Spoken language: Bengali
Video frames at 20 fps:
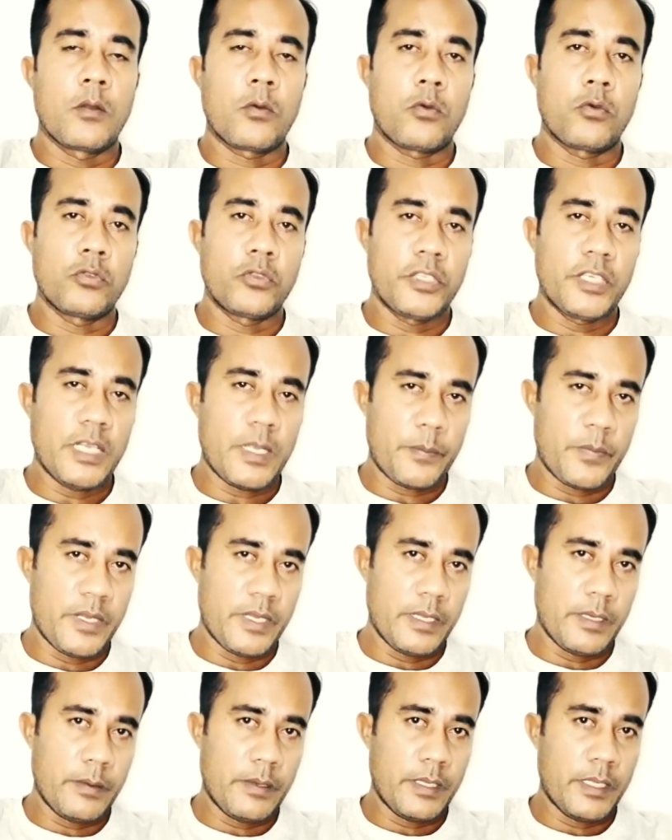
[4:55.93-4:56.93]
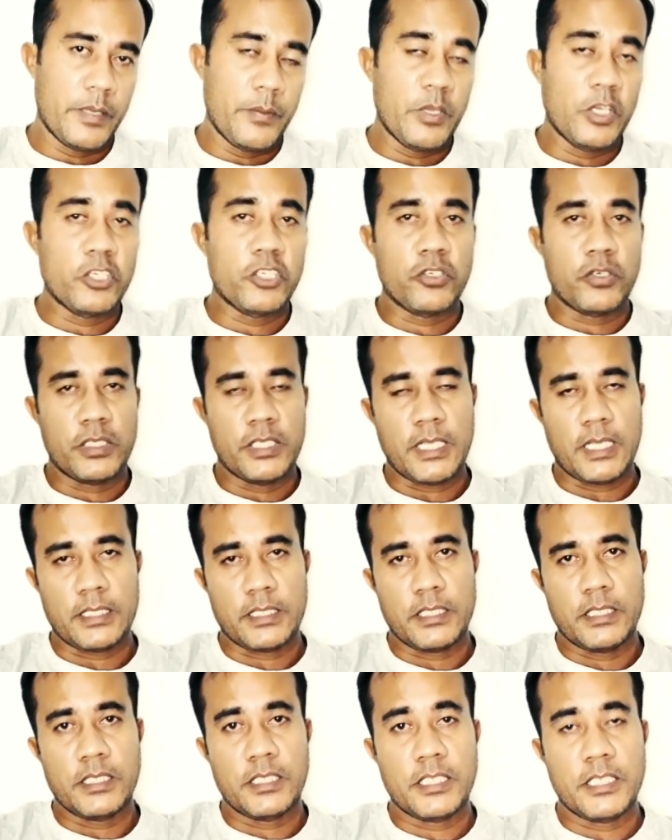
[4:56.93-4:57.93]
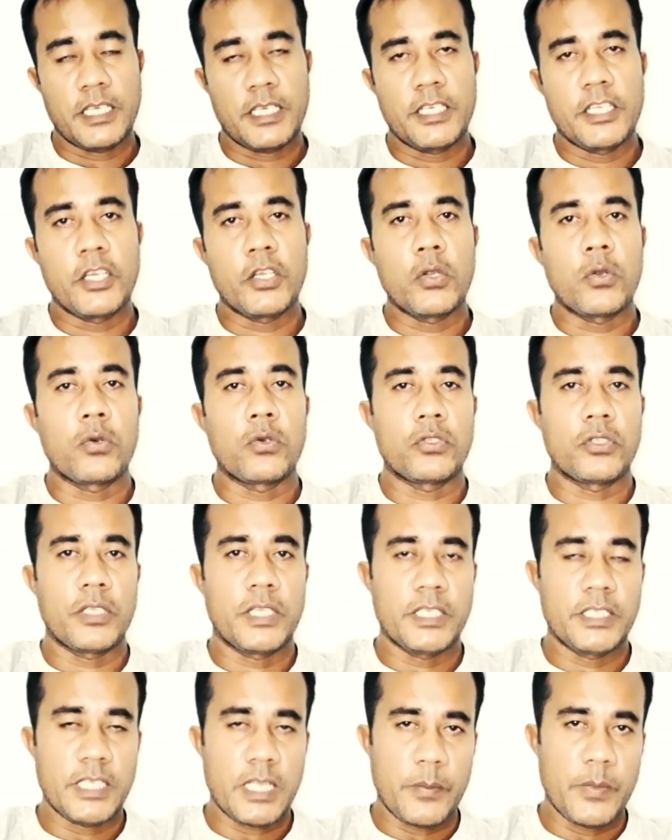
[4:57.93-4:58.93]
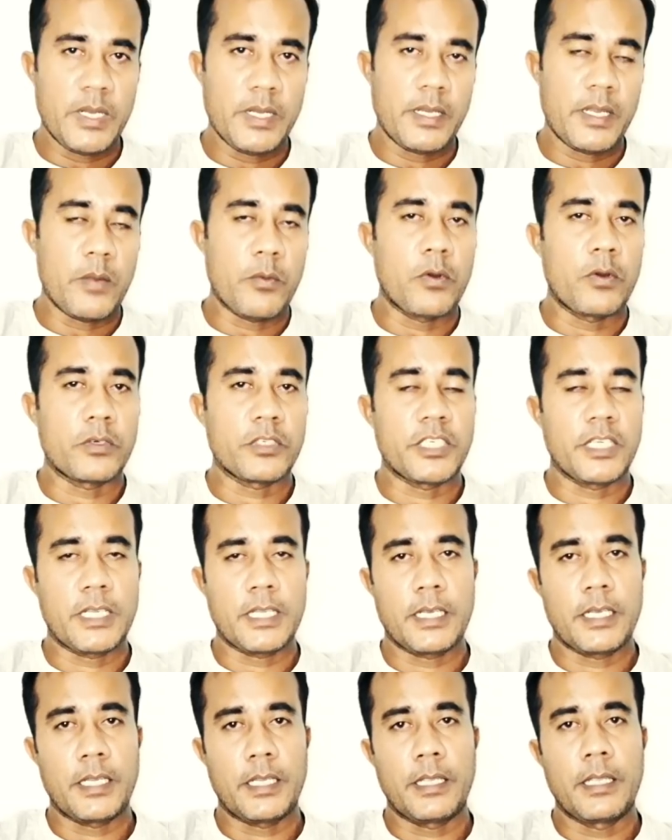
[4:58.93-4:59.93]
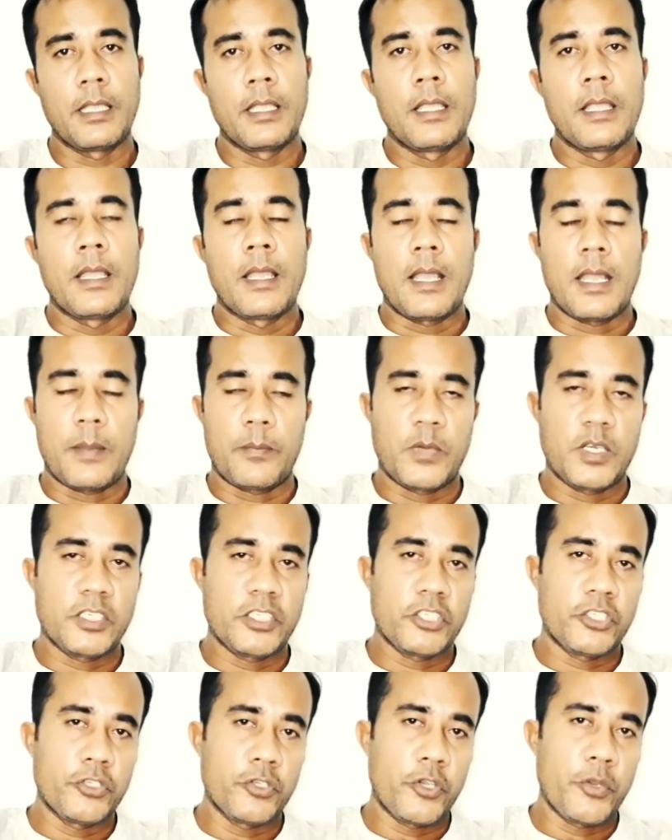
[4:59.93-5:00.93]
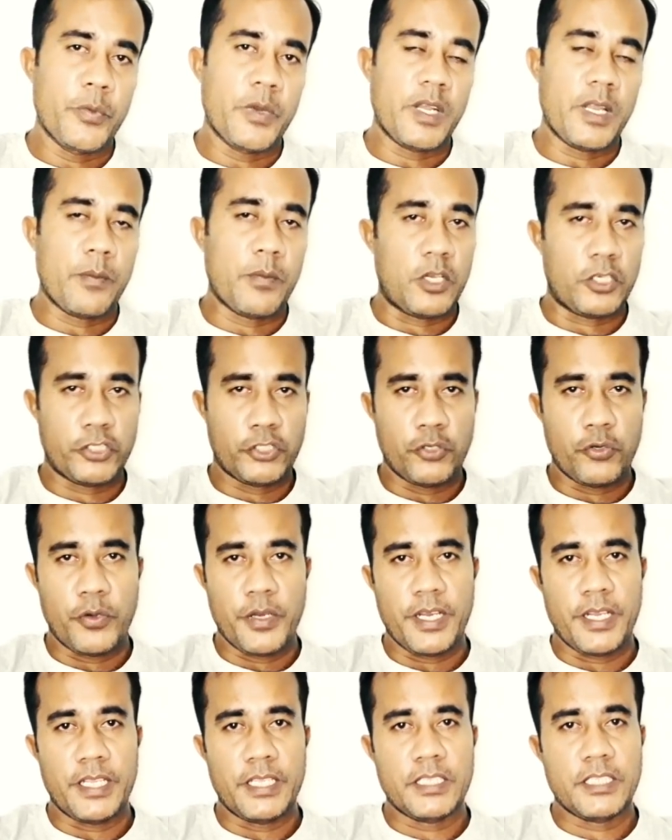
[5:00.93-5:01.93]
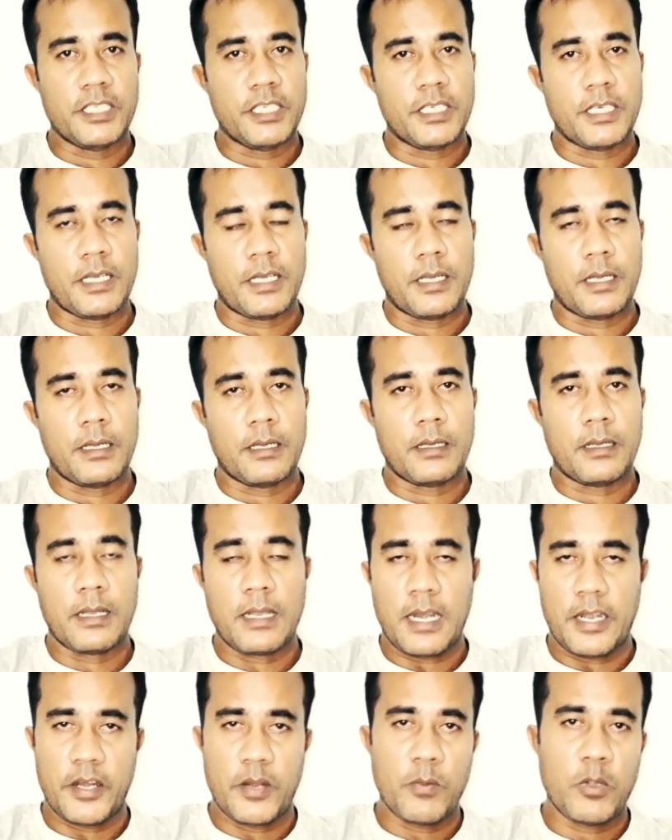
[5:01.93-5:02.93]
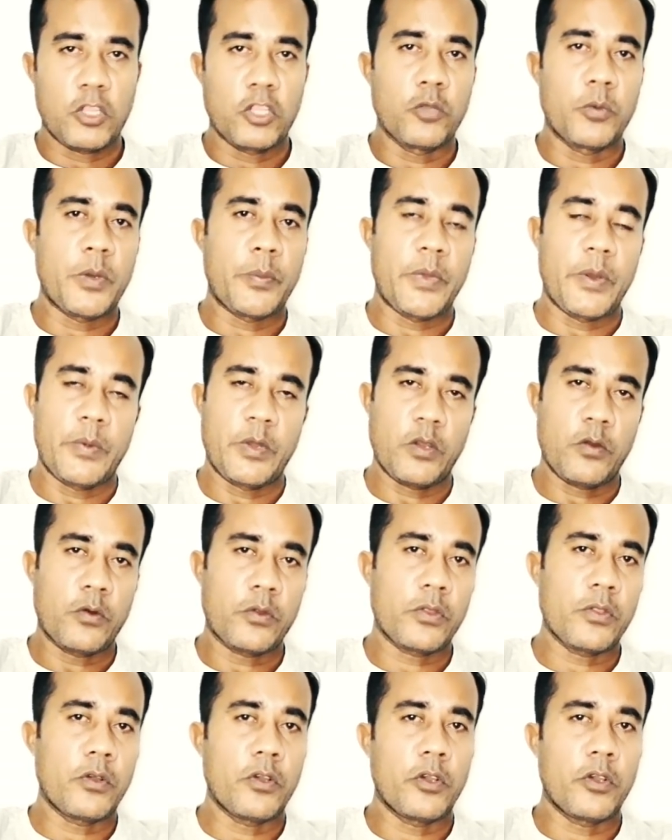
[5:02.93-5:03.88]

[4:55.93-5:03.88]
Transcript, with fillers: কোন দিন আপনি ইমিগ্রেশনে যাচ্ছেন সেই ডেট অনুযায়ী যাবেন এবং সেখানে আপনার যে জরিমানা পাঁচশো রিঙ্গিত সেটা কার্ডের মাধ্যমে পেমেন্ট করতে